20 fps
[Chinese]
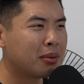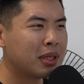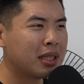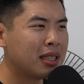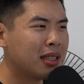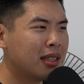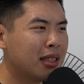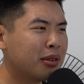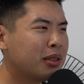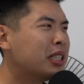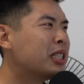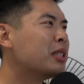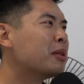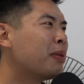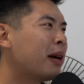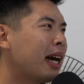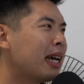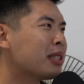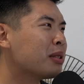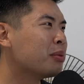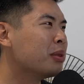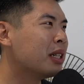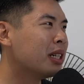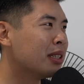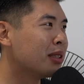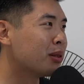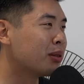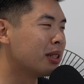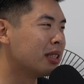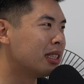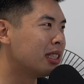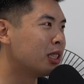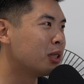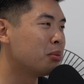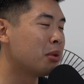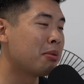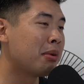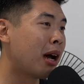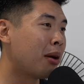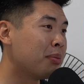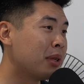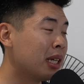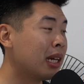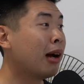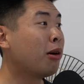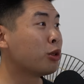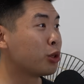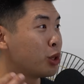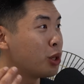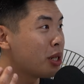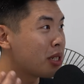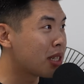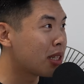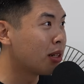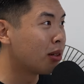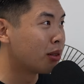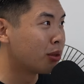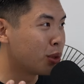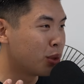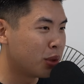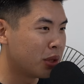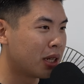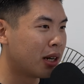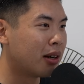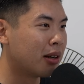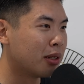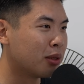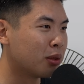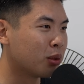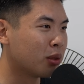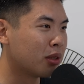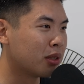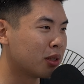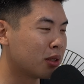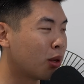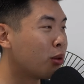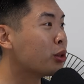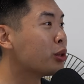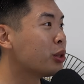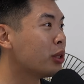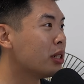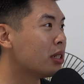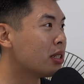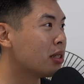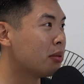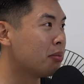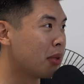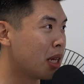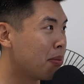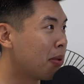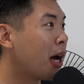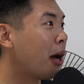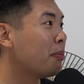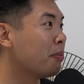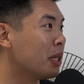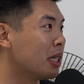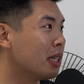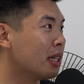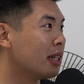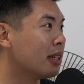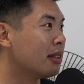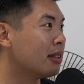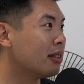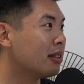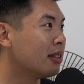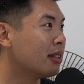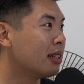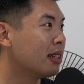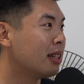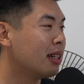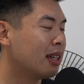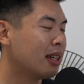么六七十趴，什么很多人其实没办法毕业啊。”我确实有遇到很多同学是没办法毕业的。嗯，